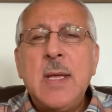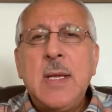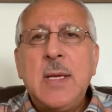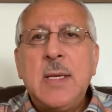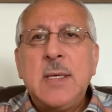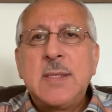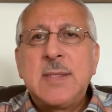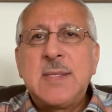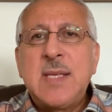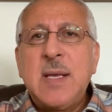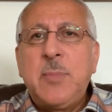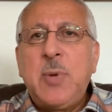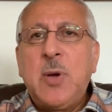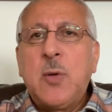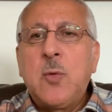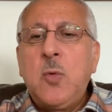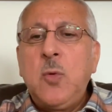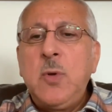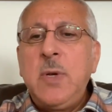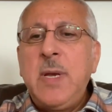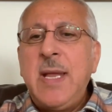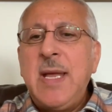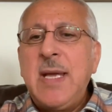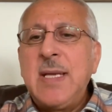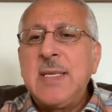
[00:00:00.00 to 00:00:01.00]
سبقوا
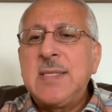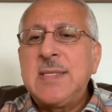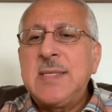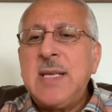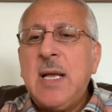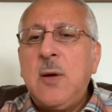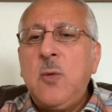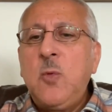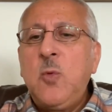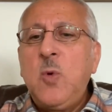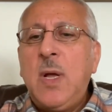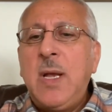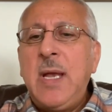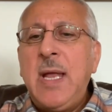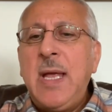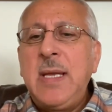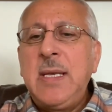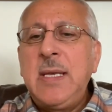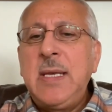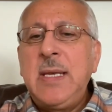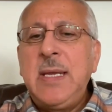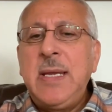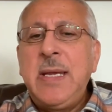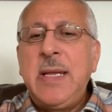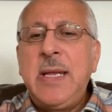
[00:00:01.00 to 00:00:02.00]
الناس اولا
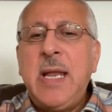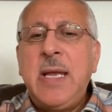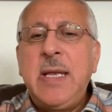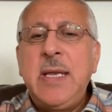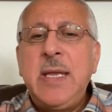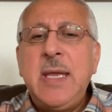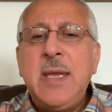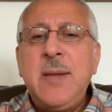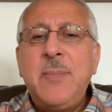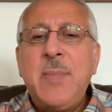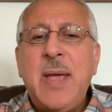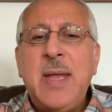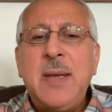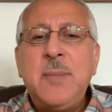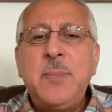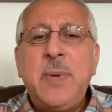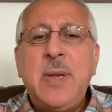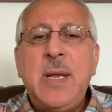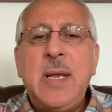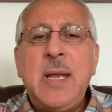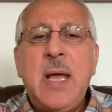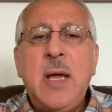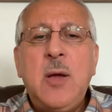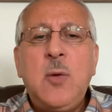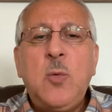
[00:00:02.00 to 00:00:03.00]
الى الايمان
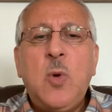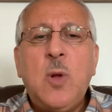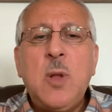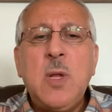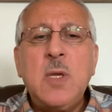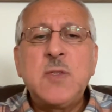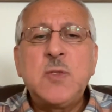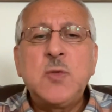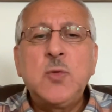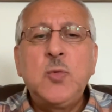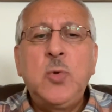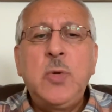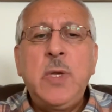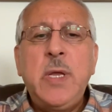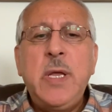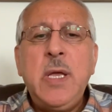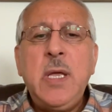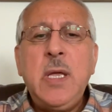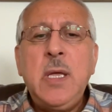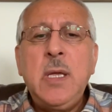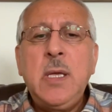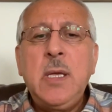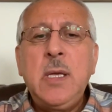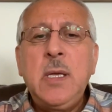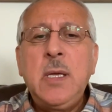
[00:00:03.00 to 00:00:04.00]
بالله ورسوله
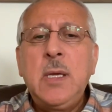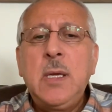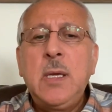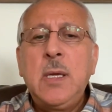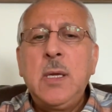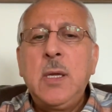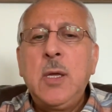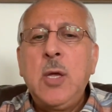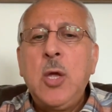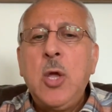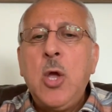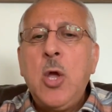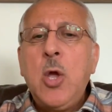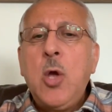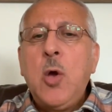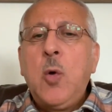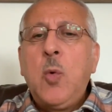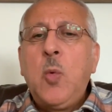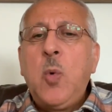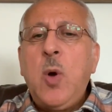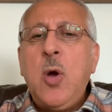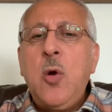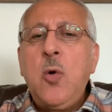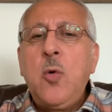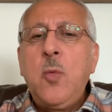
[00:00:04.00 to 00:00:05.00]

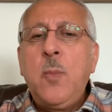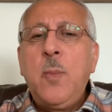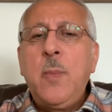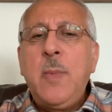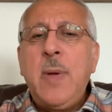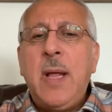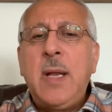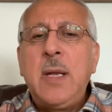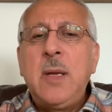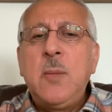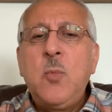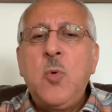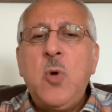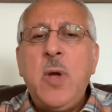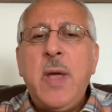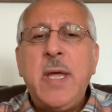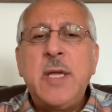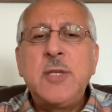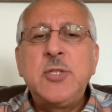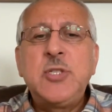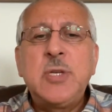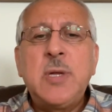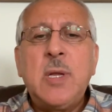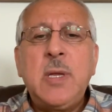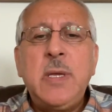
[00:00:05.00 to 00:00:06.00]
وهم
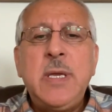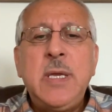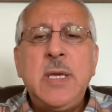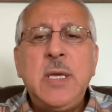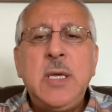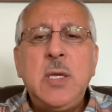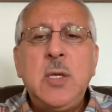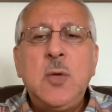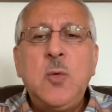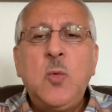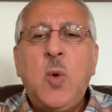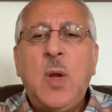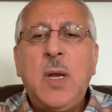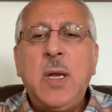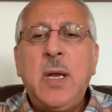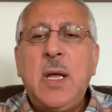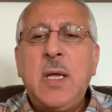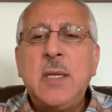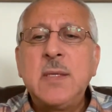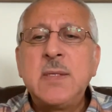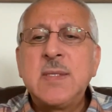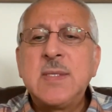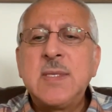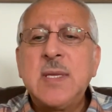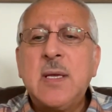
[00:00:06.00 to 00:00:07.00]
المهاجرين
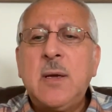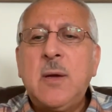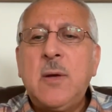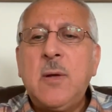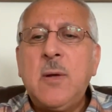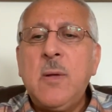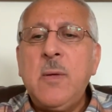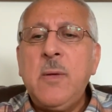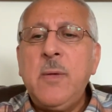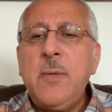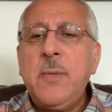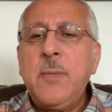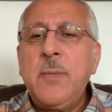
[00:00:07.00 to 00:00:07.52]
والانصار